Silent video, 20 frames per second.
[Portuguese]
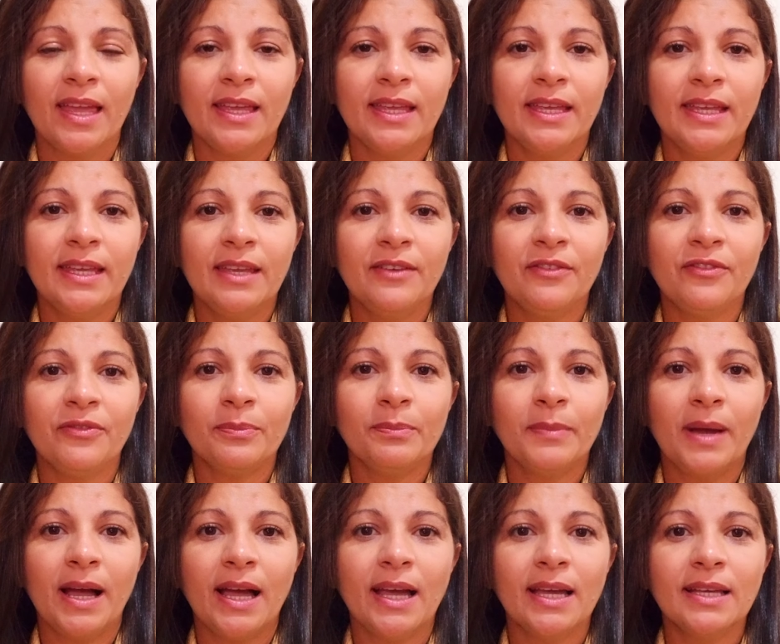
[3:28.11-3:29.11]
E
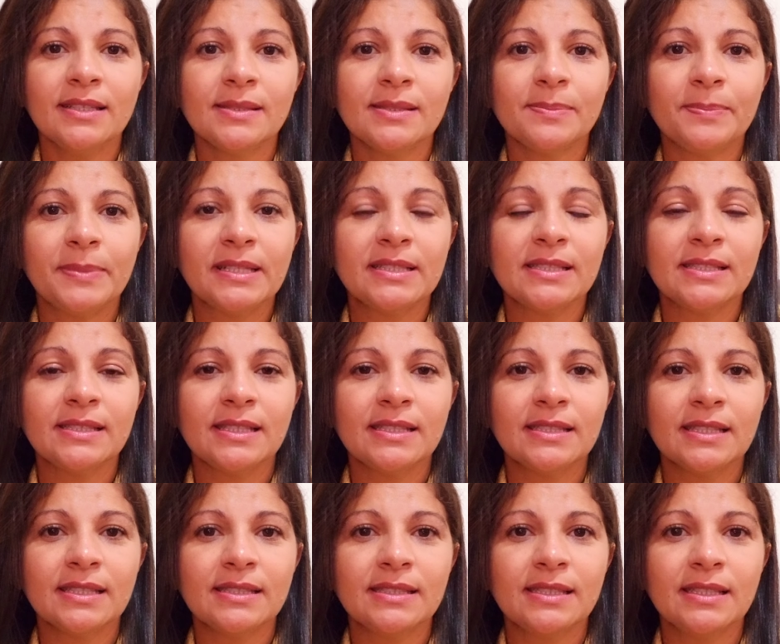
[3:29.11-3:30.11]
mas
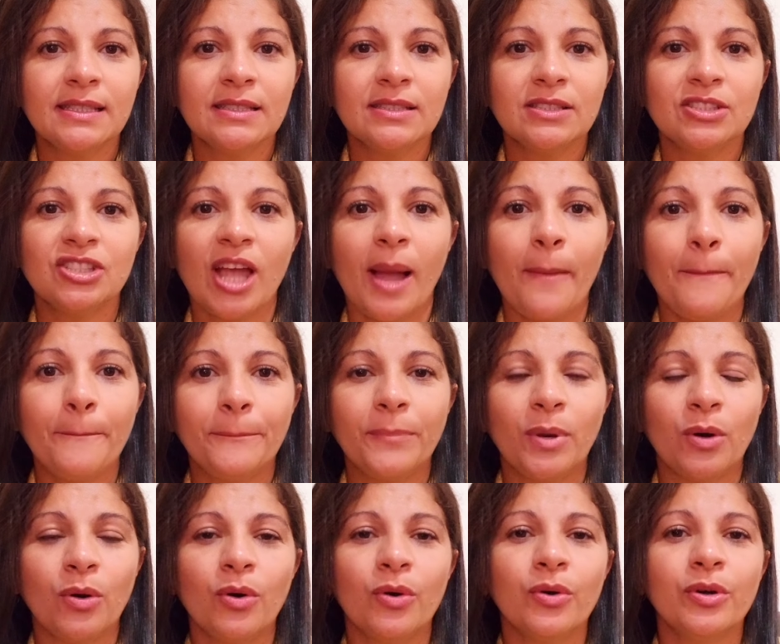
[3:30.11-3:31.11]
precisa assim de
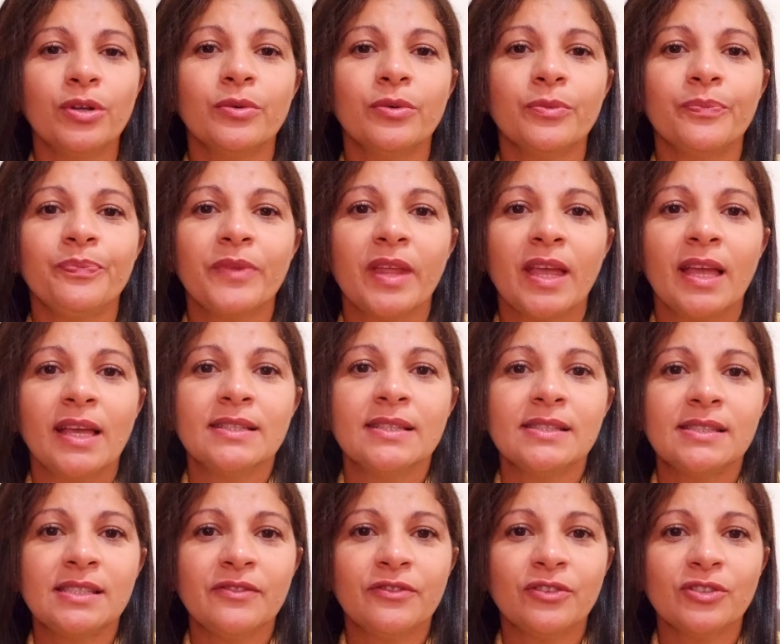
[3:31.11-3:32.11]
apoio.
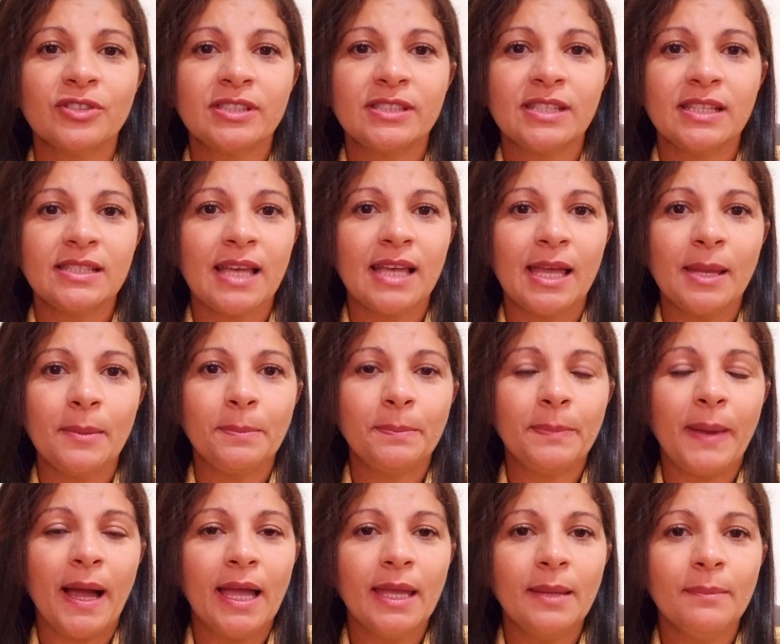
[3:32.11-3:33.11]
Se vocês aí
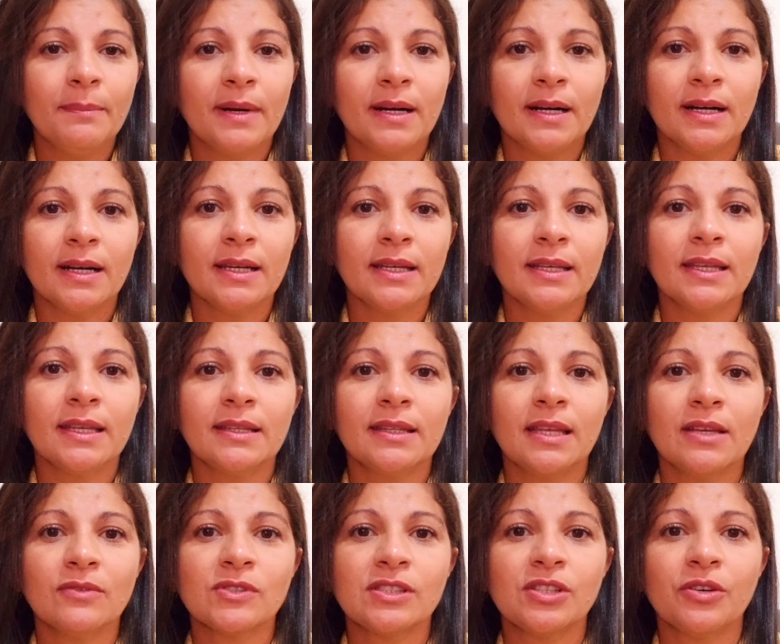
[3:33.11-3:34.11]
pai e mãe que
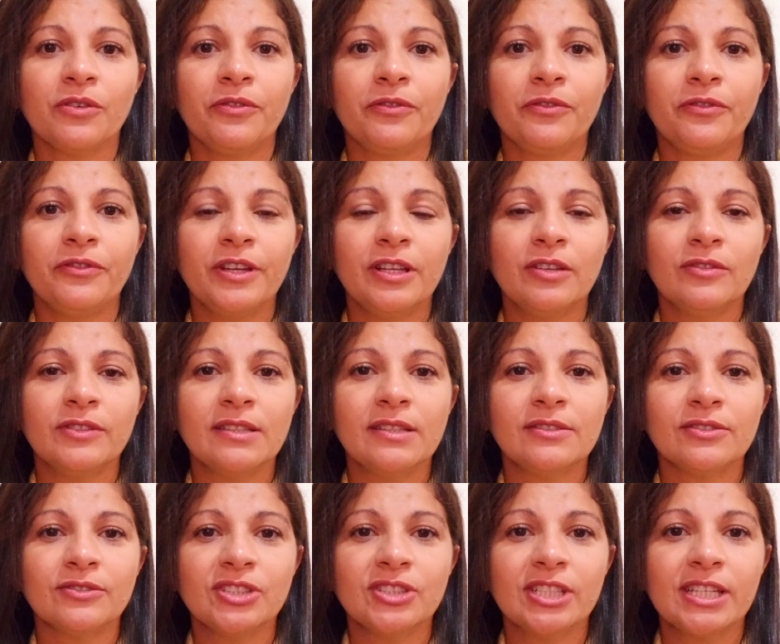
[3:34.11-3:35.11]
tem o seu filho
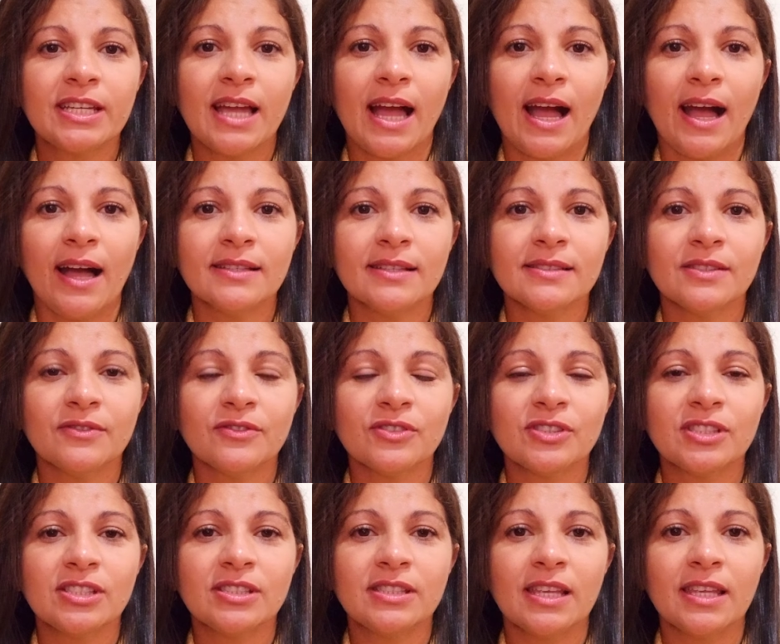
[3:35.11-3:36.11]
dentro de casa,
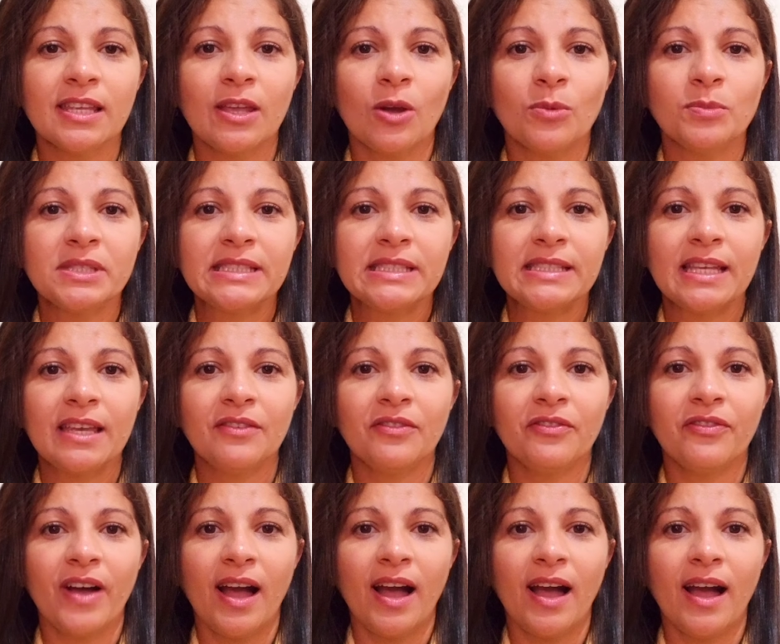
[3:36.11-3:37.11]
vocês têm que
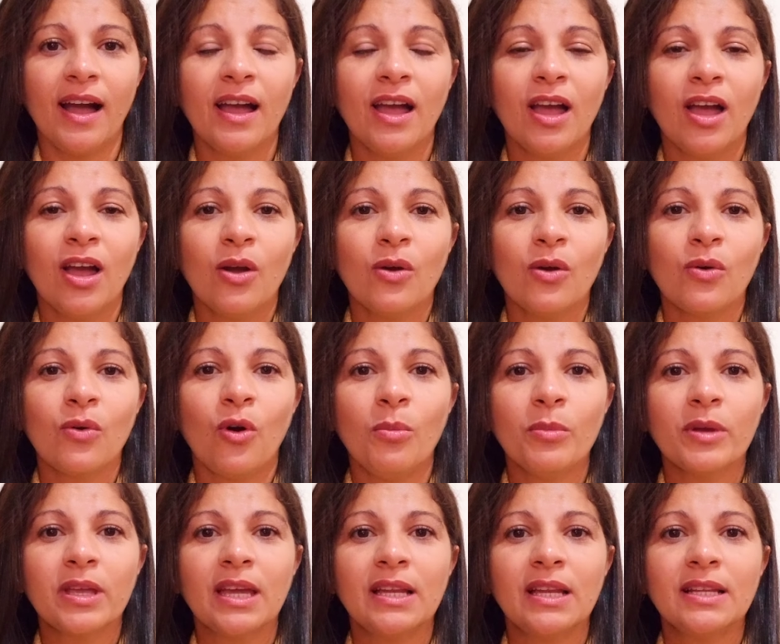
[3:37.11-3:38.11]
observar
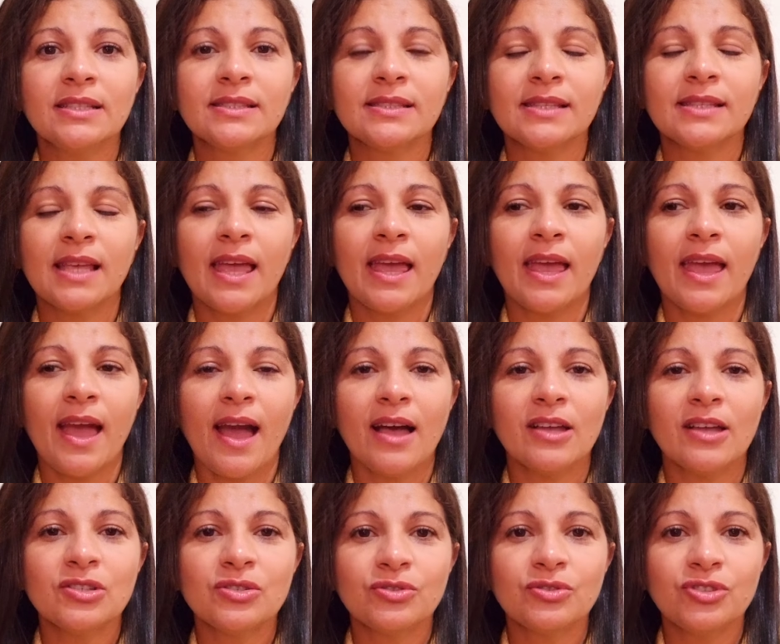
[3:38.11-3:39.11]
como que eles
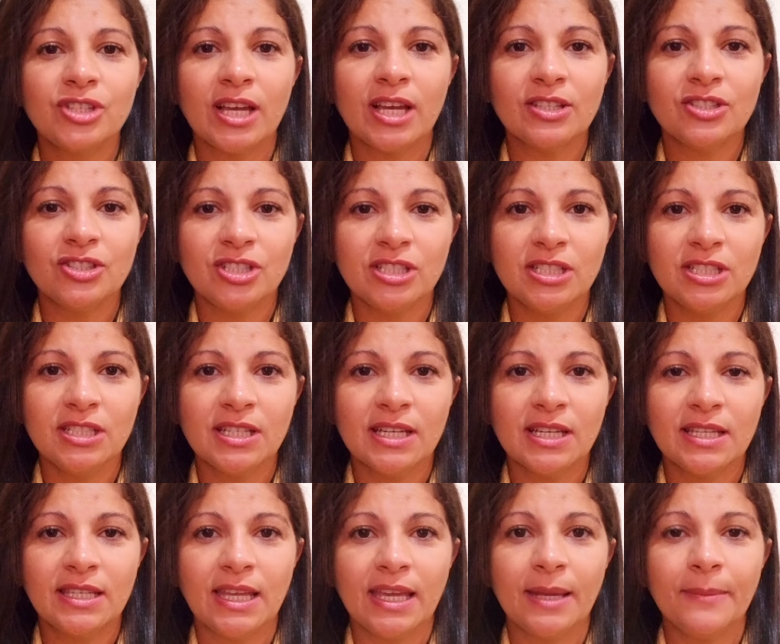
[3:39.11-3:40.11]
reagem o dia a dia,
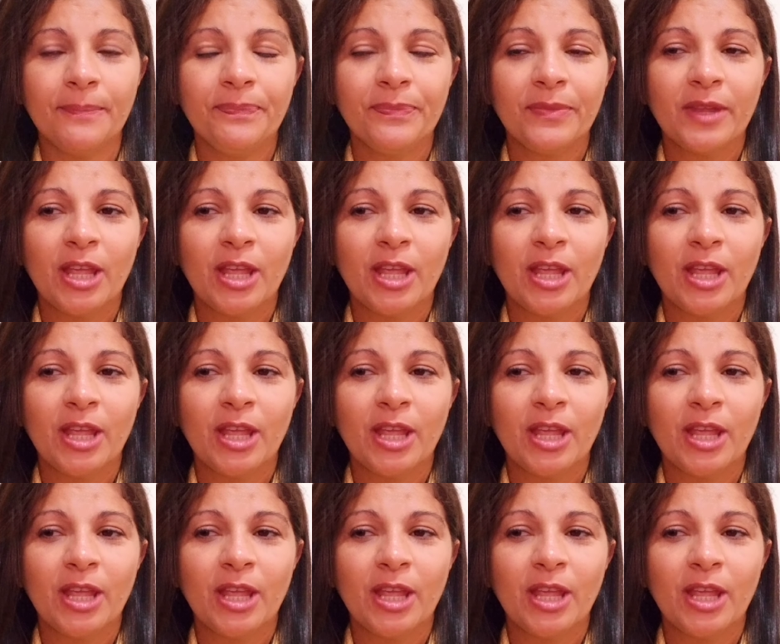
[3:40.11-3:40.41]
né?